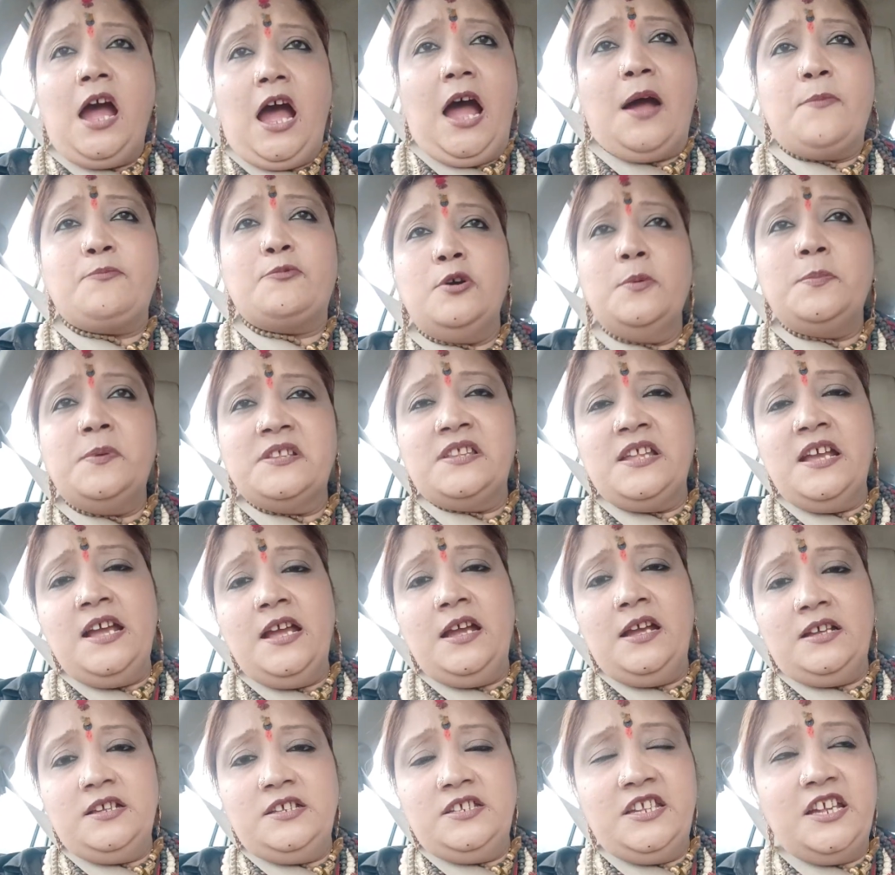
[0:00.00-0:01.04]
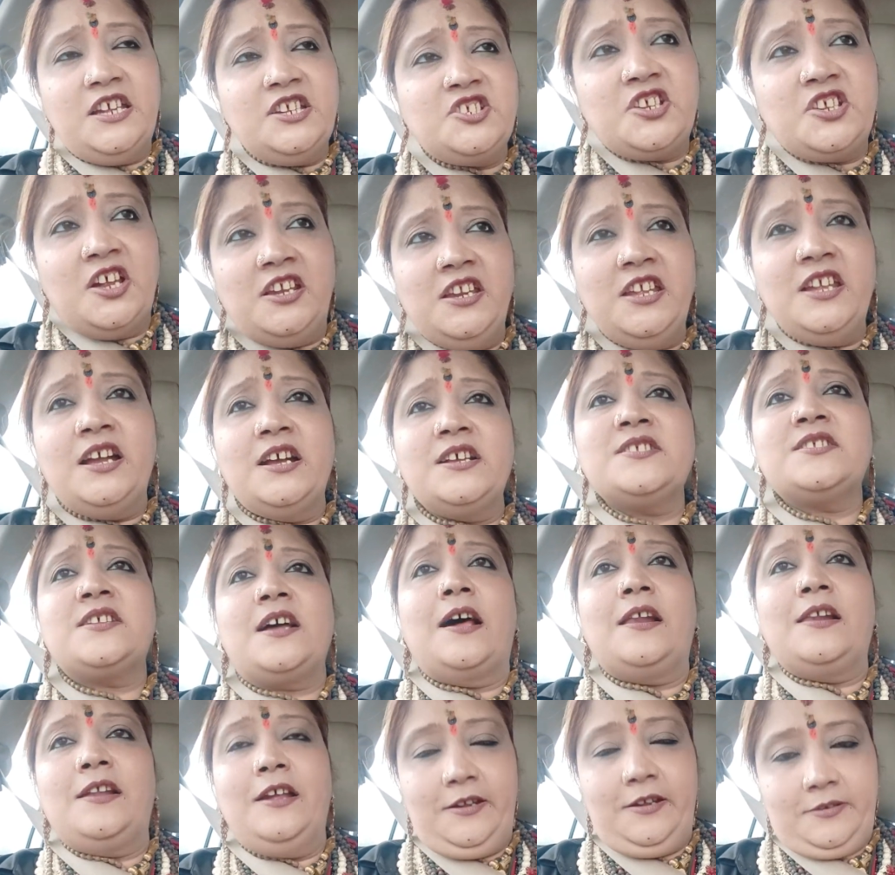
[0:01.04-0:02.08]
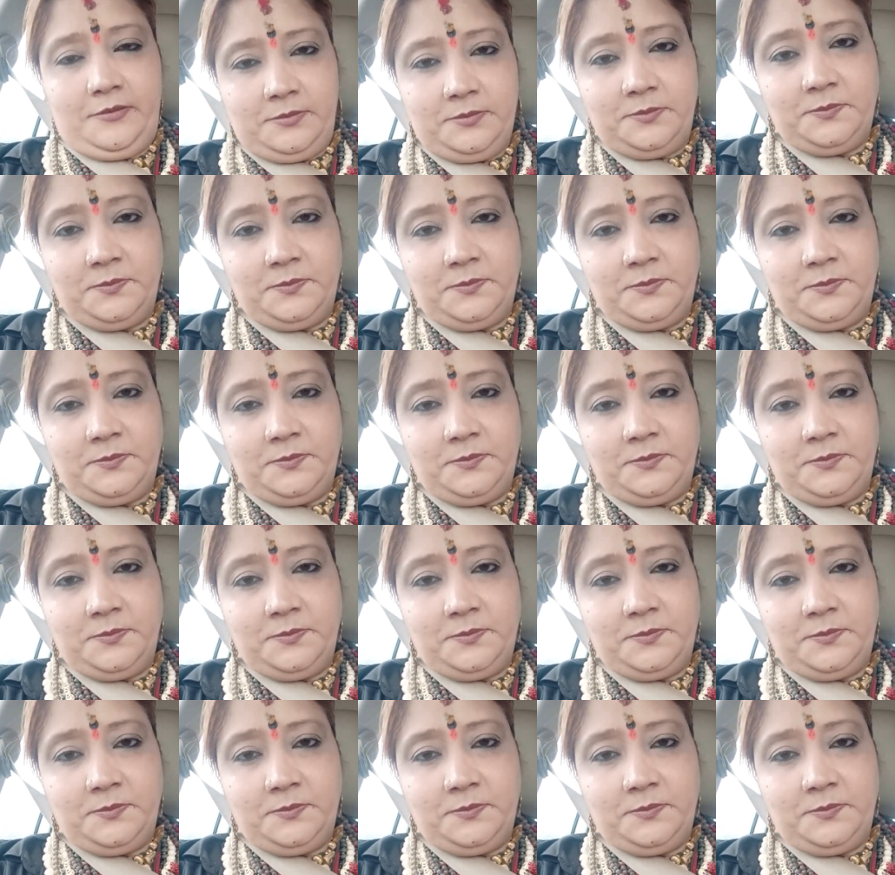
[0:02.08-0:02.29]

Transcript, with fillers: आपको पता है ये शनि का साल है